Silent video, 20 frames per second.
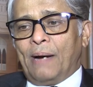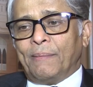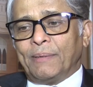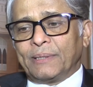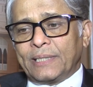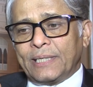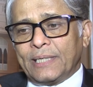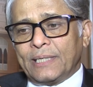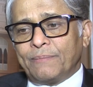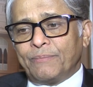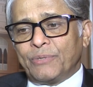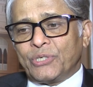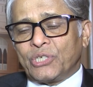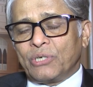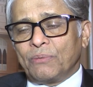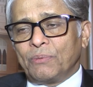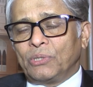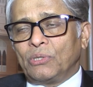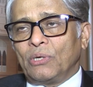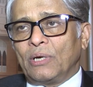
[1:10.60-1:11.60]
আমাদের
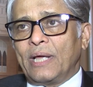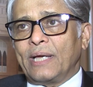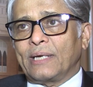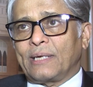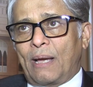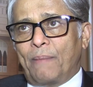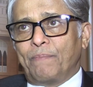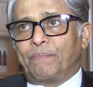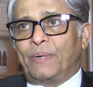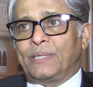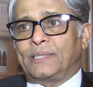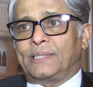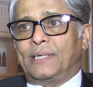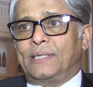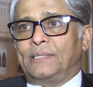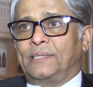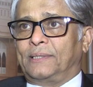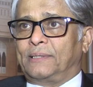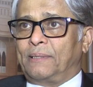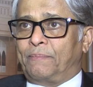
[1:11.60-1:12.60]
বিশ্ববিদ্যালয় ক্যাম্পাসে
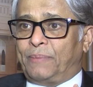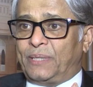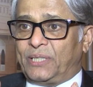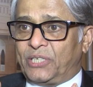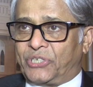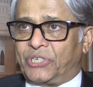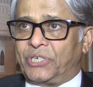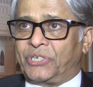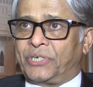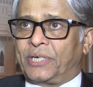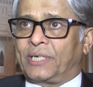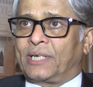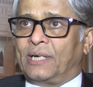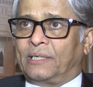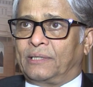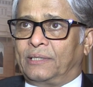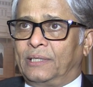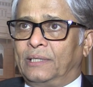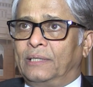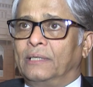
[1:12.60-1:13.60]
যাতে বিদেশি
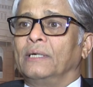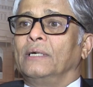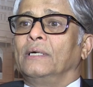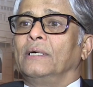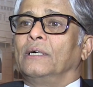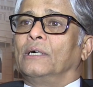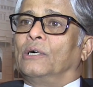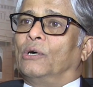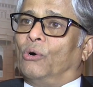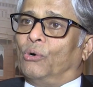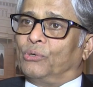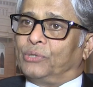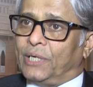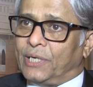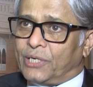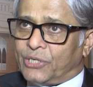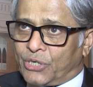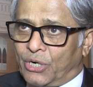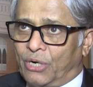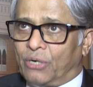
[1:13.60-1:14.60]
শিক্ষার্থী
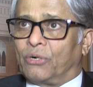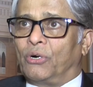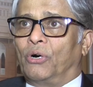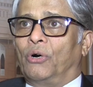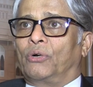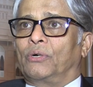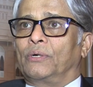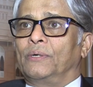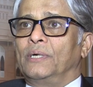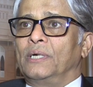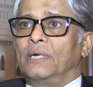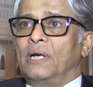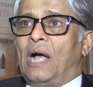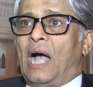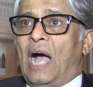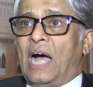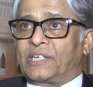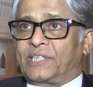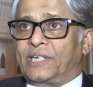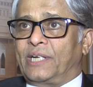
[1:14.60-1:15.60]
অধিক সংখ্যক
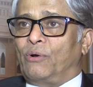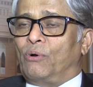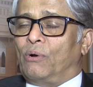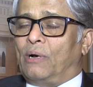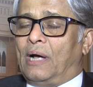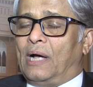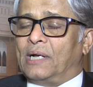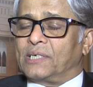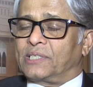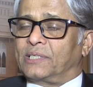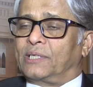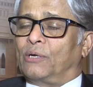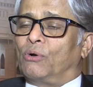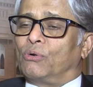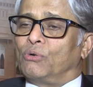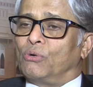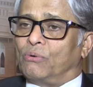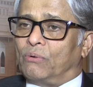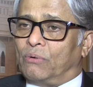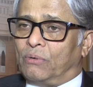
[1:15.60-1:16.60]
আসে আসতে
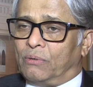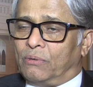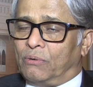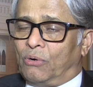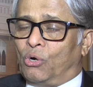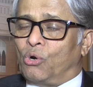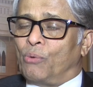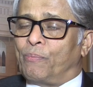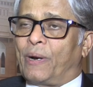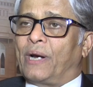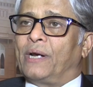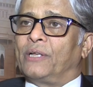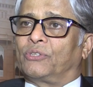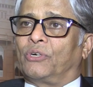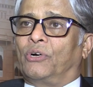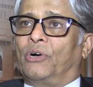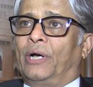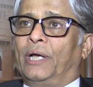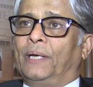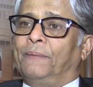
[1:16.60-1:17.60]
অনু অনুপ্রাণিত
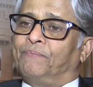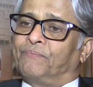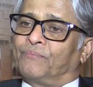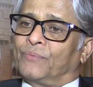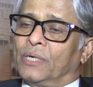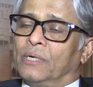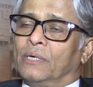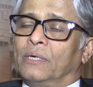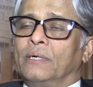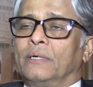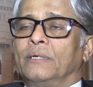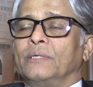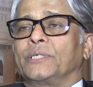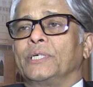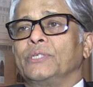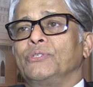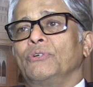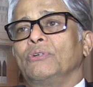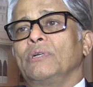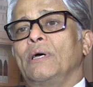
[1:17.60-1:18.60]
হয়
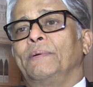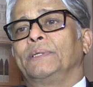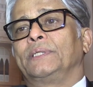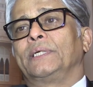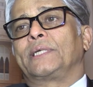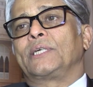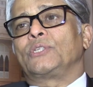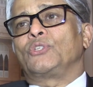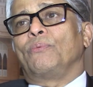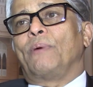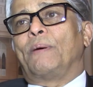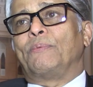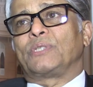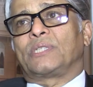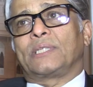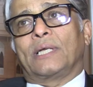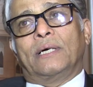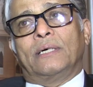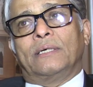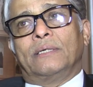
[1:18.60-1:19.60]
সেজন্য আমাদের কিছু
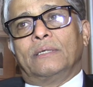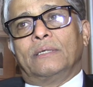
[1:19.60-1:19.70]
ব্যবস্থা